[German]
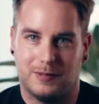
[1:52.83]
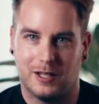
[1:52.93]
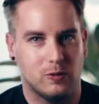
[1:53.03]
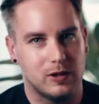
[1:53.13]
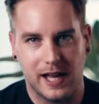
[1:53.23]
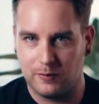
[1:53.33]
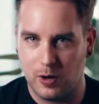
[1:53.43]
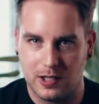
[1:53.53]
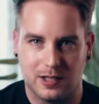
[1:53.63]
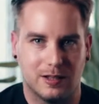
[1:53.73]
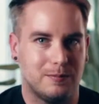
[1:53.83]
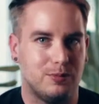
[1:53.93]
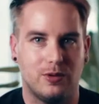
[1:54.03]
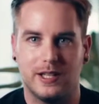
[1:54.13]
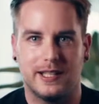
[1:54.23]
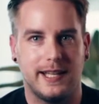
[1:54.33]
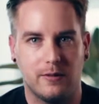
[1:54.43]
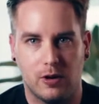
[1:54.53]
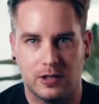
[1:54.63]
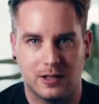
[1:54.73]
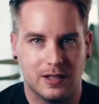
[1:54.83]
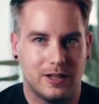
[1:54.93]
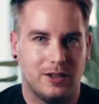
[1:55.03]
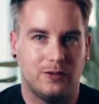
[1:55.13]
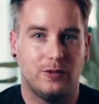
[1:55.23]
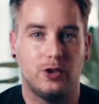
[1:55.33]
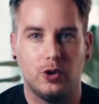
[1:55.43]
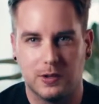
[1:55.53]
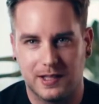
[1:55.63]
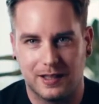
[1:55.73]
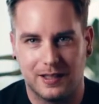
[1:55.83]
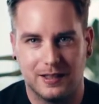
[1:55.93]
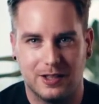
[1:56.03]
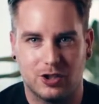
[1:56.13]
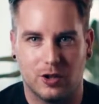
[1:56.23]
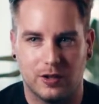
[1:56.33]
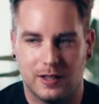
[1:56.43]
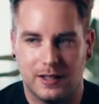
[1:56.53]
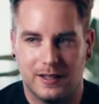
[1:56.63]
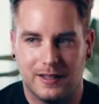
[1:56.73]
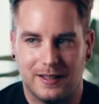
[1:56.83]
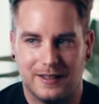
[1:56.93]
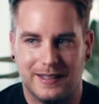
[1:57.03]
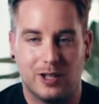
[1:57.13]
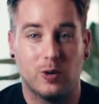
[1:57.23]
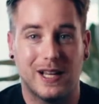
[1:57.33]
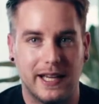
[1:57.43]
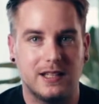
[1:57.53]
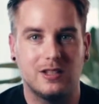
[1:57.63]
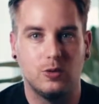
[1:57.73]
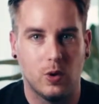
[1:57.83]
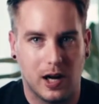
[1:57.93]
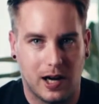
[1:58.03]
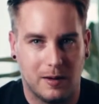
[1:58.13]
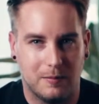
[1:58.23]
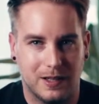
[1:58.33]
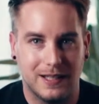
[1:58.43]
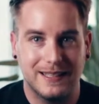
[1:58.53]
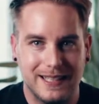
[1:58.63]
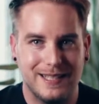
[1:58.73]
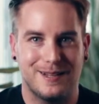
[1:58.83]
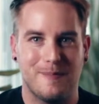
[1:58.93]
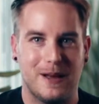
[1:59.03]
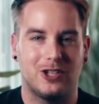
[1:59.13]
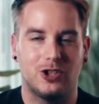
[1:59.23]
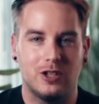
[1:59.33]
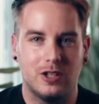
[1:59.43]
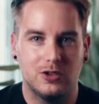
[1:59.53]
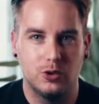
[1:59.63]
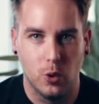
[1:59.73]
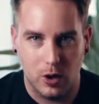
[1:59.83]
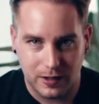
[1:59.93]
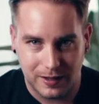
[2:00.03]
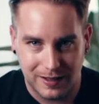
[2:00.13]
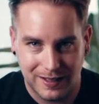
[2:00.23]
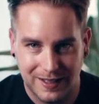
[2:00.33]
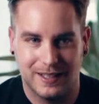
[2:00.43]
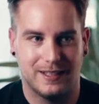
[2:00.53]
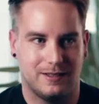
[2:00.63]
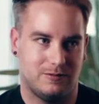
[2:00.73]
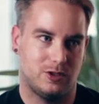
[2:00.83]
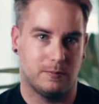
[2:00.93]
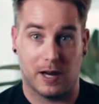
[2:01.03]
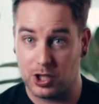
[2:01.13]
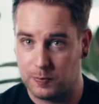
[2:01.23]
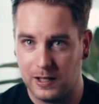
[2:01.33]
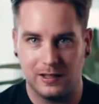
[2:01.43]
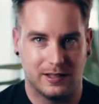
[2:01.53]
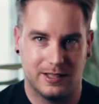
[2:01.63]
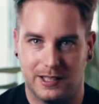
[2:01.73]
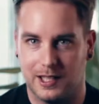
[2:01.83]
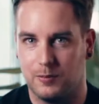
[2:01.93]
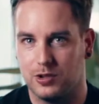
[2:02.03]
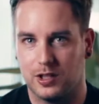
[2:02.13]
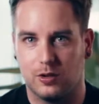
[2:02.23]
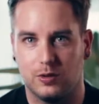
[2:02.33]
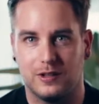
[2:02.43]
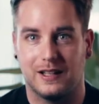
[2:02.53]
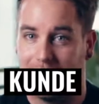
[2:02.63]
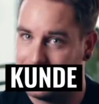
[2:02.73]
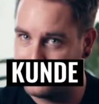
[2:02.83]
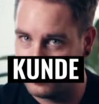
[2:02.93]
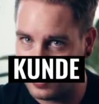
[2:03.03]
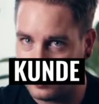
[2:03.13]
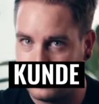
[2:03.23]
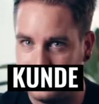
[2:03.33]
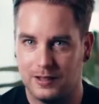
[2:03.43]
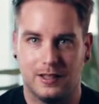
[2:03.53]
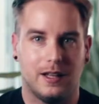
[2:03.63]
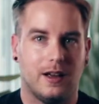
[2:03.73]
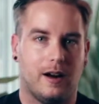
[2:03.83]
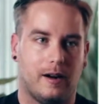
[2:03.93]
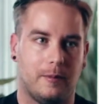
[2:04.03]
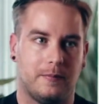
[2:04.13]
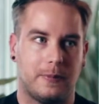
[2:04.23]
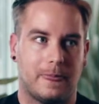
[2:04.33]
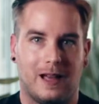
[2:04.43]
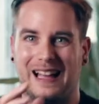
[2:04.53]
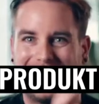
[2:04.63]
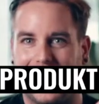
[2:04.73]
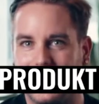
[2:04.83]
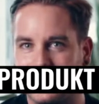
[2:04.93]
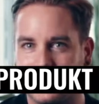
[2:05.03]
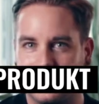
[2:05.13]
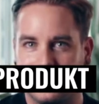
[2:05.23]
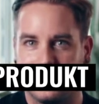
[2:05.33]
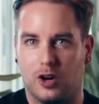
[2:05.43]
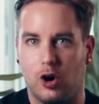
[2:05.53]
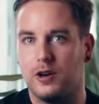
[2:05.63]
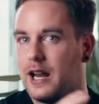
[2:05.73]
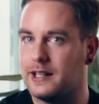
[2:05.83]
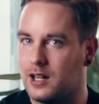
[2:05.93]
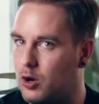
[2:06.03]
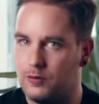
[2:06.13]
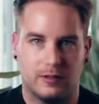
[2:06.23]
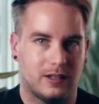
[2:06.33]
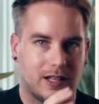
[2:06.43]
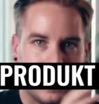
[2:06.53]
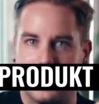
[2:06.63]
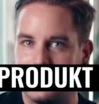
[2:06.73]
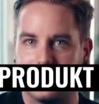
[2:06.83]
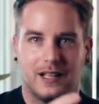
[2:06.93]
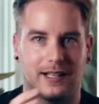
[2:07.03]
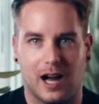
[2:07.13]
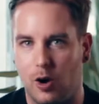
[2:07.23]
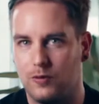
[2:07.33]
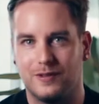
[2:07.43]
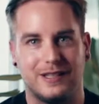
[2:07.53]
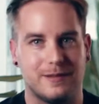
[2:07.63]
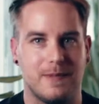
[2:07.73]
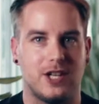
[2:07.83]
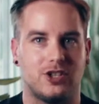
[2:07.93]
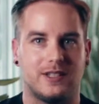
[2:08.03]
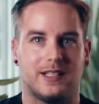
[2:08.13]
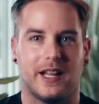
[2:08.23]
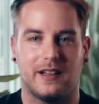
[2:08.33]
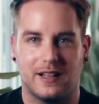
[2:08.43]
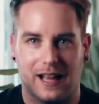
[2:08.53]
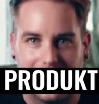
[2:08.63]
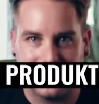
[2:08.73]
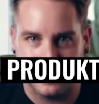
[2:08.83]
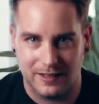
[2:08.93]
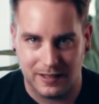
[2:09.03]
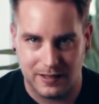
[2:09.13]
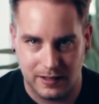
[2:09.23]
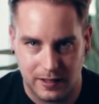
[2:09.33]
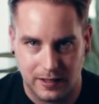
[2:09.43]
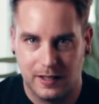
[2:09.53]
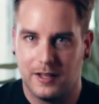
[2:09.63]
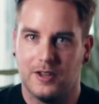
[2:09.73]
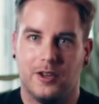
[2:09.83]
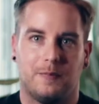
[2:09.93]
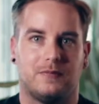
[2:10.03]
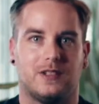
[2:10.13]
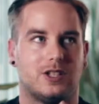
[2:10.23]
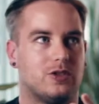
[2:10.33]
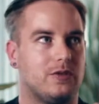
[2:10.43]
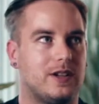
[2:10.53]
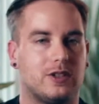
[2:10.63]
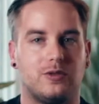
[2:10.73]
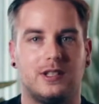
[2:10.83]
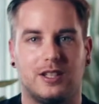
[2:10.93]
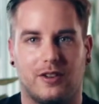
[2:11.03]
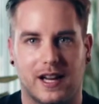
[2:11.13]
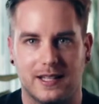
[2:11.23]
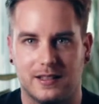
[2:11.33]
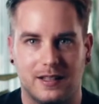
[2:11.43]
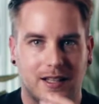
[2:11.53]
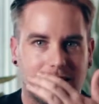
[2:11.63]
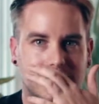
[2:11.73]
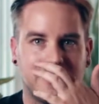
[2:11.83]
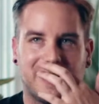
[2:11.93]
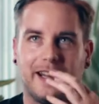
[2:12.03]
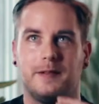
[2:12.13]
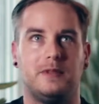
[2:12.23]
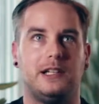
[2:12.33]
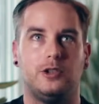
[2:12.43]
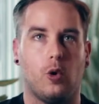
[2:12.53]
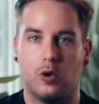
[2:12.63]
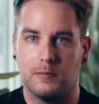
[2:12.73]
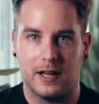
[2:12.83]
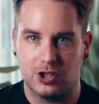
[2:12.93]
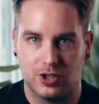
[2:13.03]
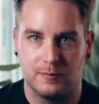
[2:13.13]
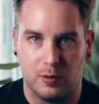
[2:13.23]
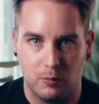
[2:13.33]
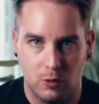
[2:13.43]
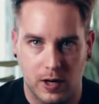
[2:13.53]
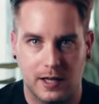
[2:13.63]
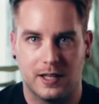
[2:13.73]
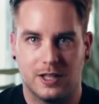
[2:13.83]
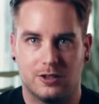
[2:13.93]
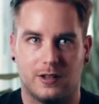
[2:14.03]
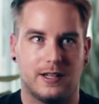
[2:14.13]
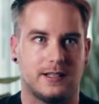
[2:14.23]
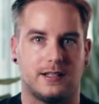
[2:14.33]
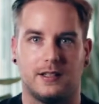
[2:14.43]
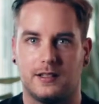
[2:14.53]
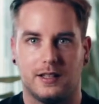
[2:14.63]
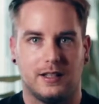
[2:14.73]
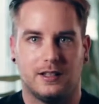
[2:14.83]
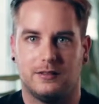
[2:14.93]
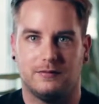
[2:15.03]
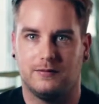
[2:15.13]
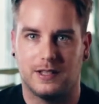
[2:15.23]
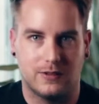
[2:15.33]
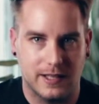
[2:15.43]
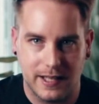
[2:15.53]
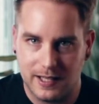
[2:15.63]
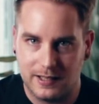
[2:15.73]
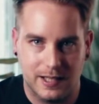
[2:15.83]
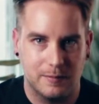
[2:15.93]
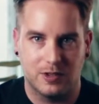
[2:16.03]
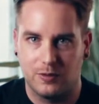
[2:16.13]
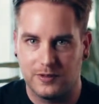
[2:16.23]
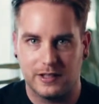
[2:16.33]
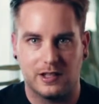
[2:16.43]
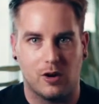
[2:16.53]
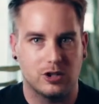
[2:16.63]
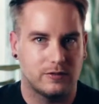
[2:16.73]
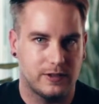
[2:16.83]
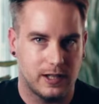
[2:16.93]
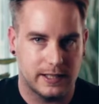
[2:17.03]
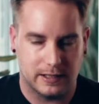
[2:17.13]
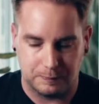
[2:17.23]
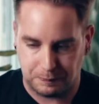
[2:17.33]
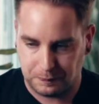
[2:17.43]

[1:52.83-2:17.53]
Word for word: Google AdWords buche ich Keywords für Nutzer, die schon eine konkrete Suche haben. Ja? Diese Menschen suchen. Zum Beispiel, nehme unseren Kunden ähm, online kaufen. Kaufen. Diese Menschen sind an interessiert. Jetzt dürfen wir natürlich nicht vergessen, das sind keine Millionen Menschen pro Monat, sondern das sind, was weiß ich, 10.000 bis 15.000 vielleicht.